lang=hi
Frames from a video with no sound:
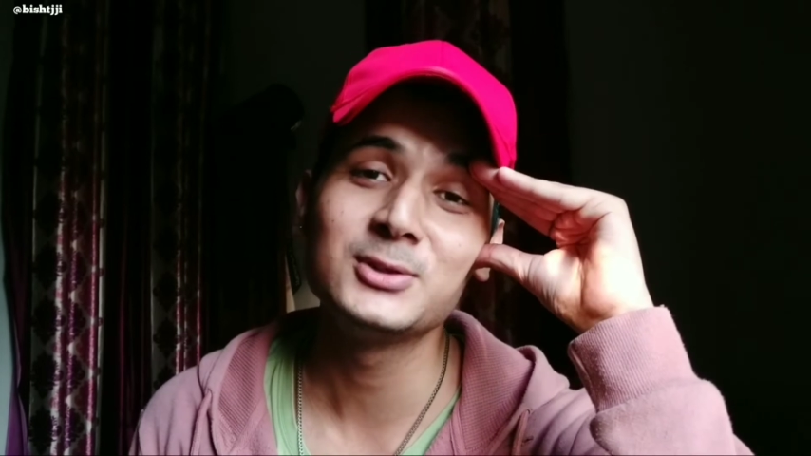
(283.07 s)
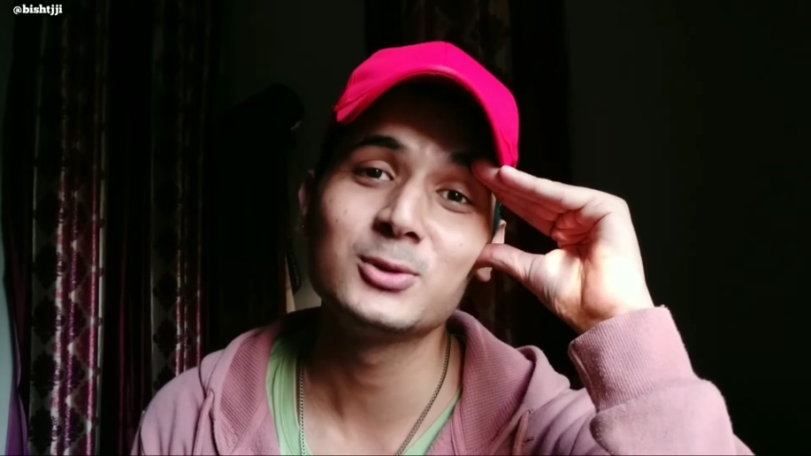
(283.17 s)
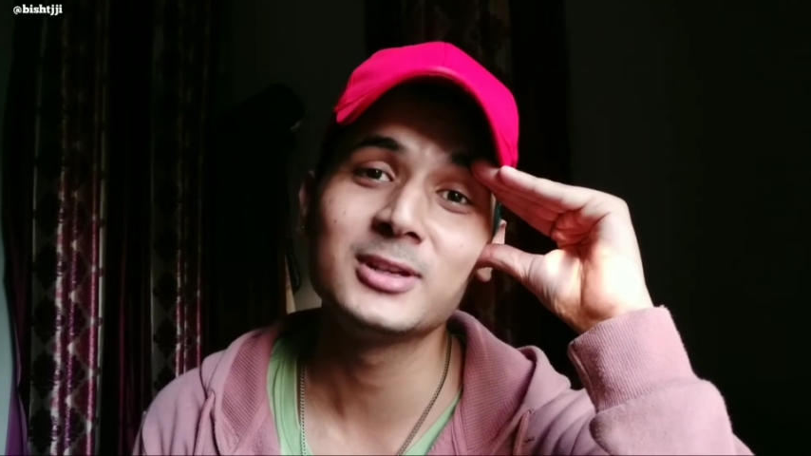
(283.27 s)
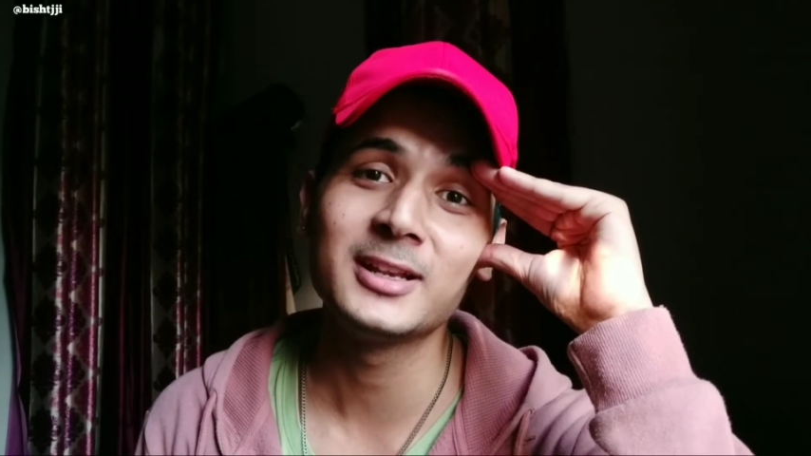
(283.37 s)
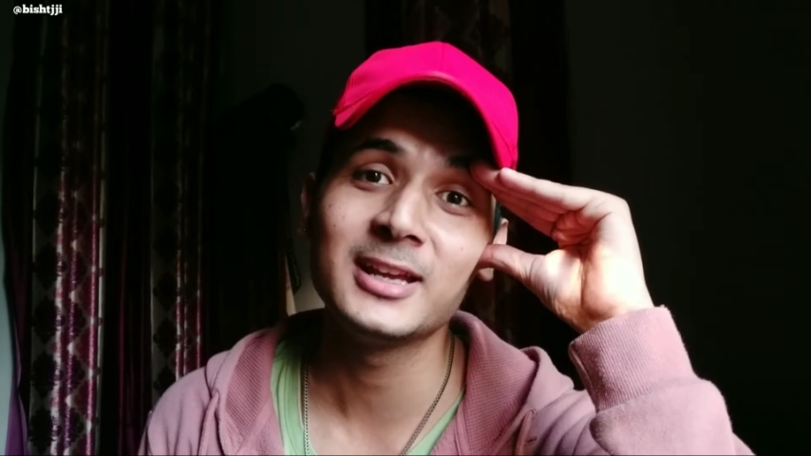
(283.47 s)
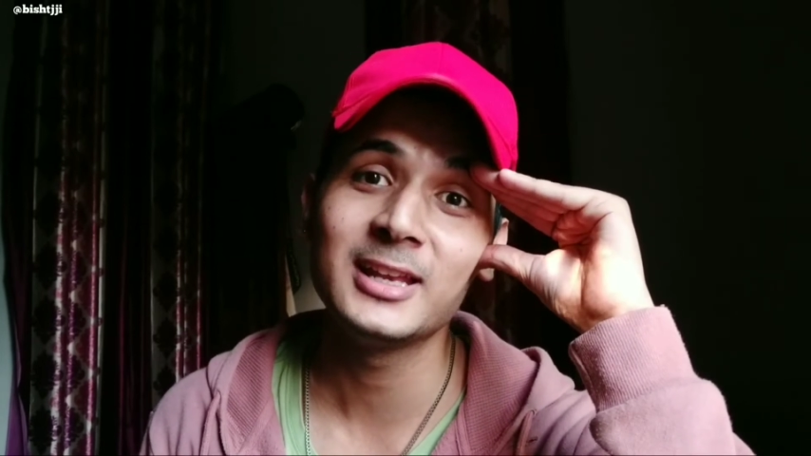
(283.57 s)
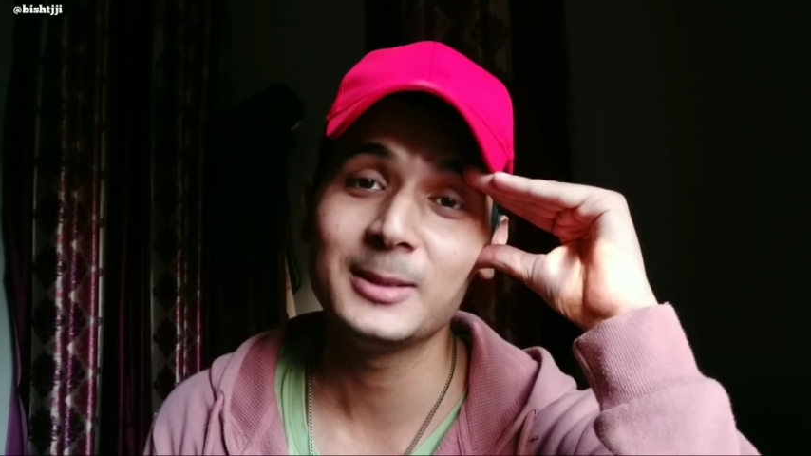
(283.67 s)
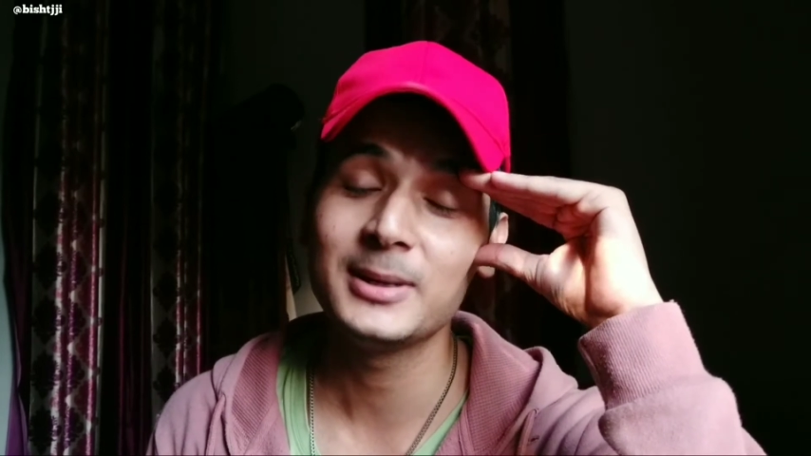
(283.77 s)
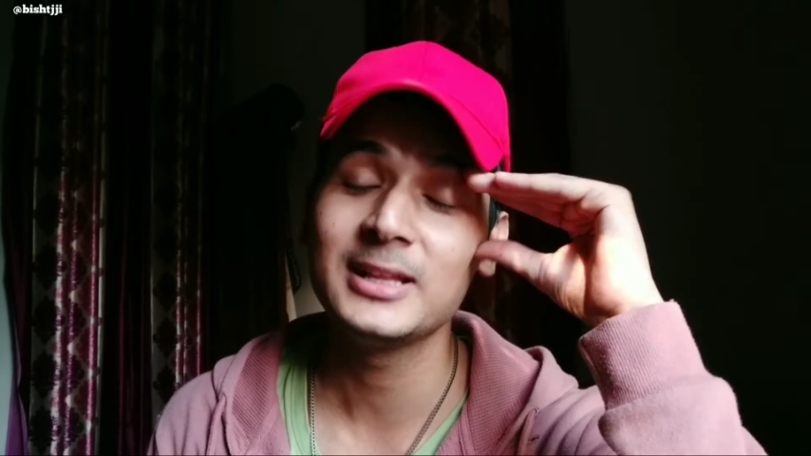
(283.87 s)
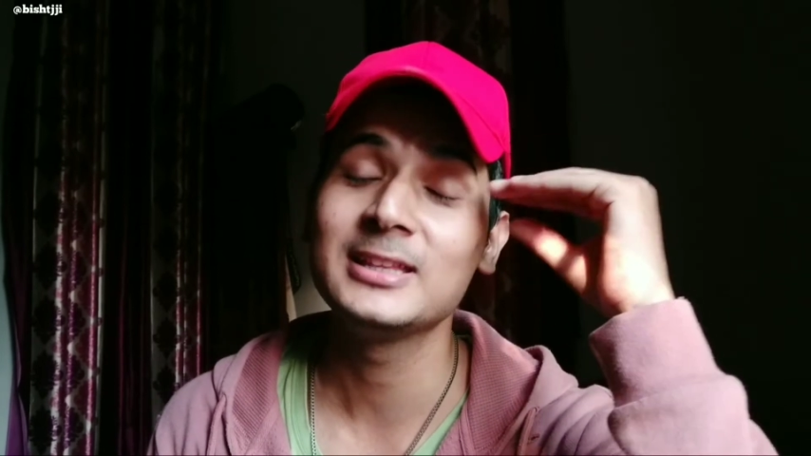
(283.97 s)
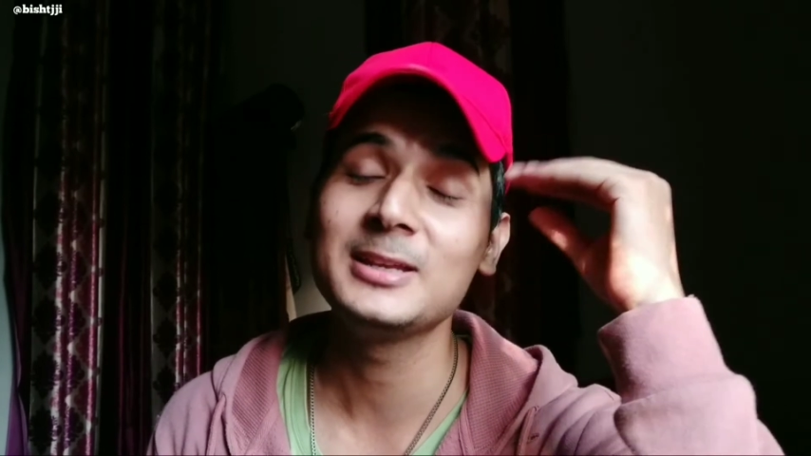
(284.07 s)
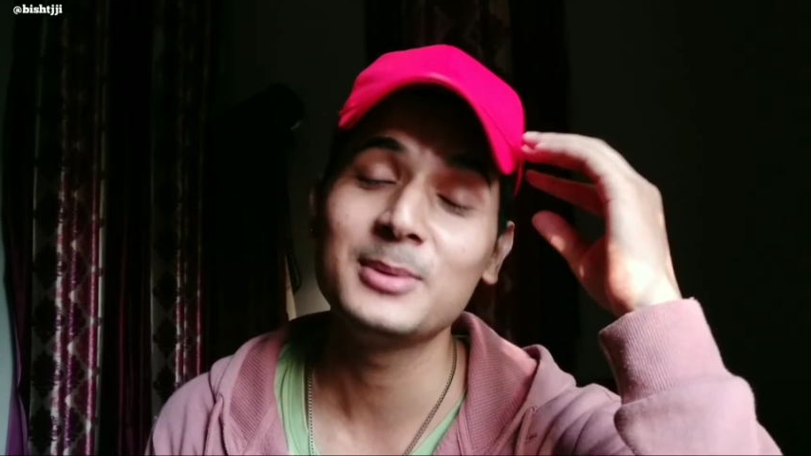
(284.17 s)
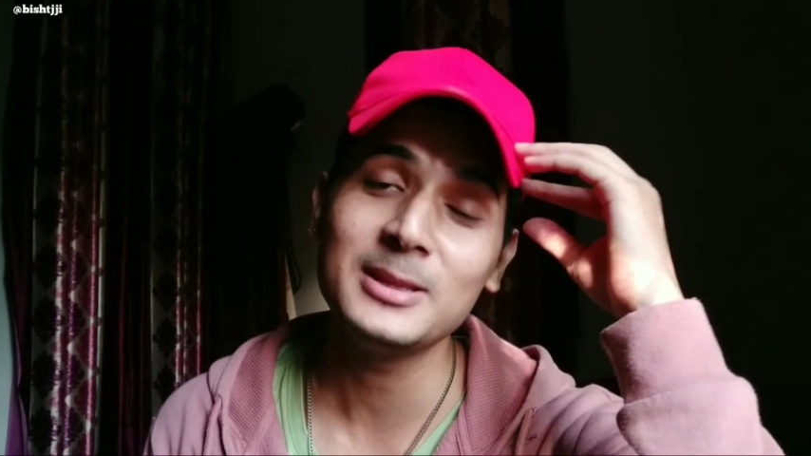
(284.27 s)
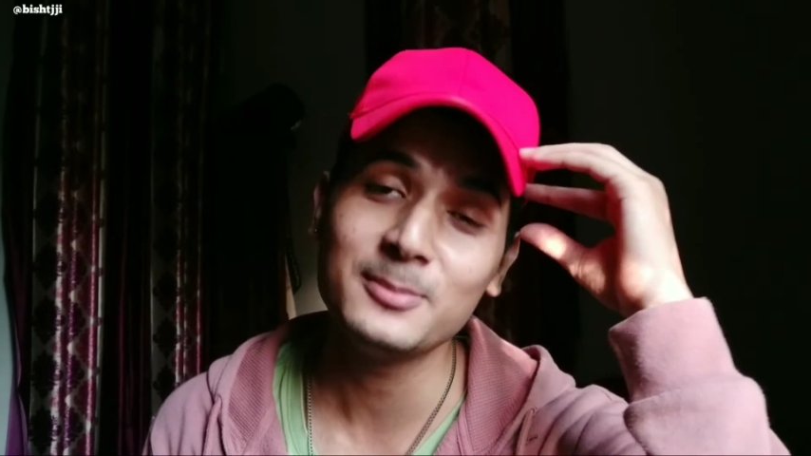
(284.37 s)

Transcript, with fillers: शूट करने के लेकिन मैंने इतनी बड़ी